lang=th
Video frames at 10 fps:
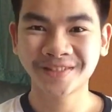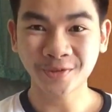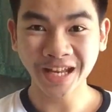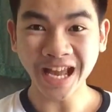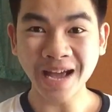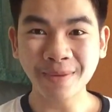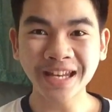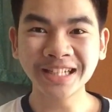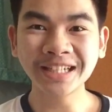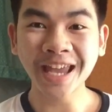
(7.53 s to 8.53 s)
สวัสดีครับและ
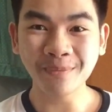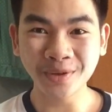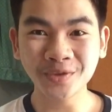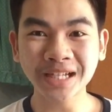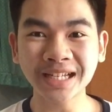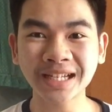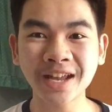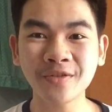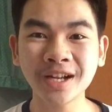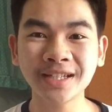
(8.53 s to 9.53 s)
นี่คือ Happy นุชา
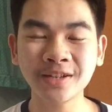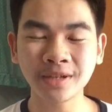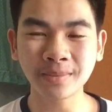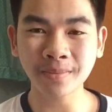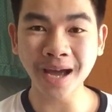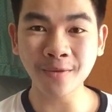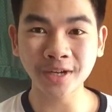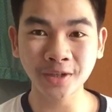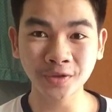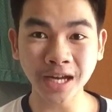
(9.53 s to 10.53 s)
Channel เรื่องสิวหรือมันบ้า
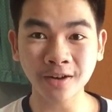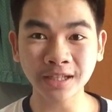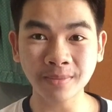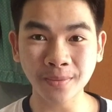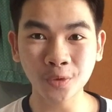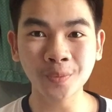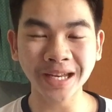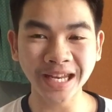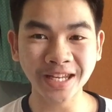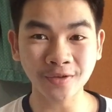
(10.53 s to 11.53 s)
วันนี้นุชาก็จะมาพูดป
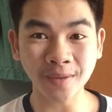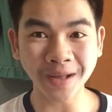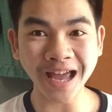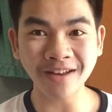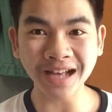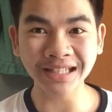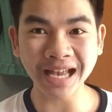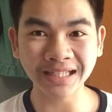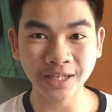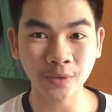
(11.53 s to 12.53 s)
ระเด็นเกี่ยวกับการรัก
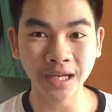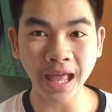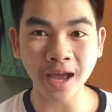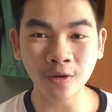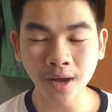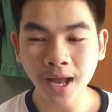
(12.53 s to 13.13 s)
ษาสิวอีกแล้ว